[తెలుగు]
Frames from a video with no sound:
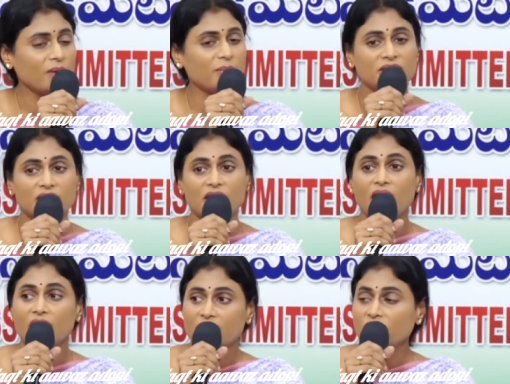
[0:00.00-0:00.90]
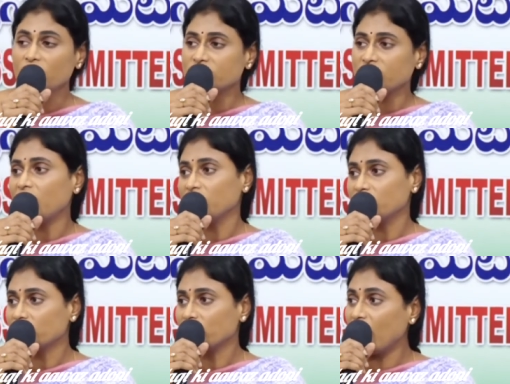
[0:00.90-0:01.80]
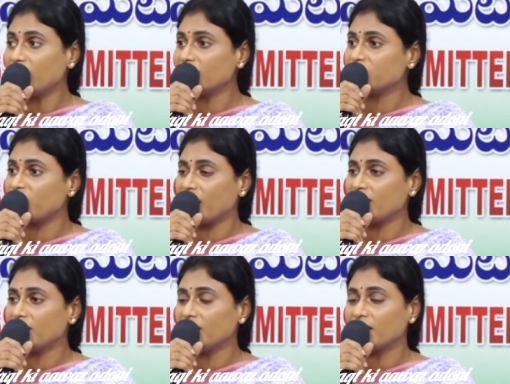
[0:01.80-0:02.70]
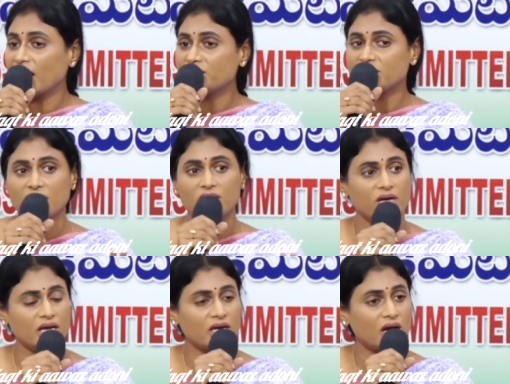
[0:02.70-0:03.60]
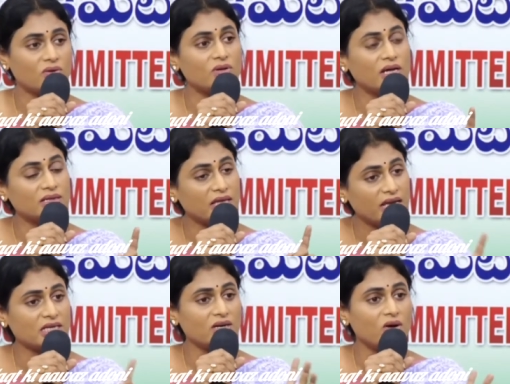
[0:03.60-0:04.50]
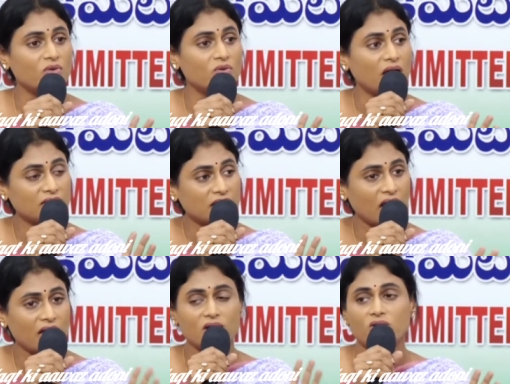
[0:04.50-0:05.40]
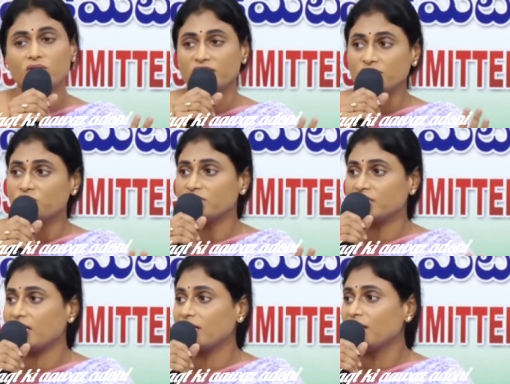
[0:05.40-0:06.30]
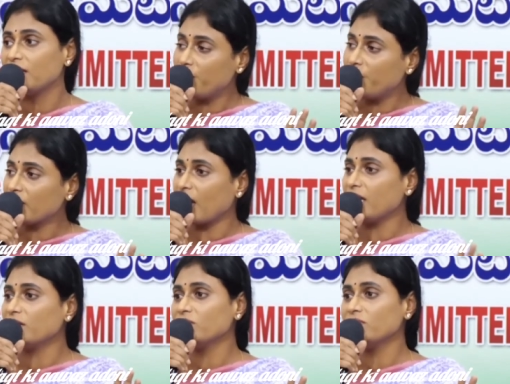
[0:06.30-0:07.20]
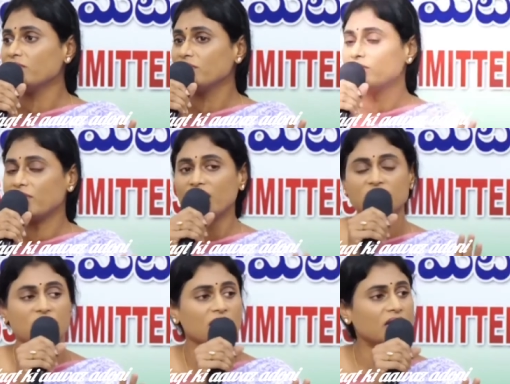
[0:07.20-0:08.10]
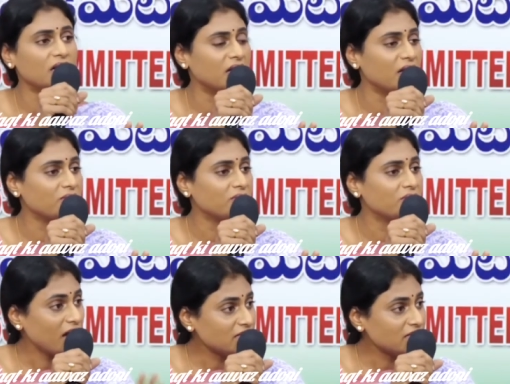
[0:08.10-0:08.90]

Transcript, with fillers: ముఖ్యమంత్రిగా రెండు సార్లు కాంగ్రెస్ పార్టీని రాష్ట్రంలోనే కాకుండా దేశంలో కూడా అధికారంలోకి తీసుకొచ్చిన గొప్ప నాయకుడు రాజశేఖర్ రెడ్డి గారు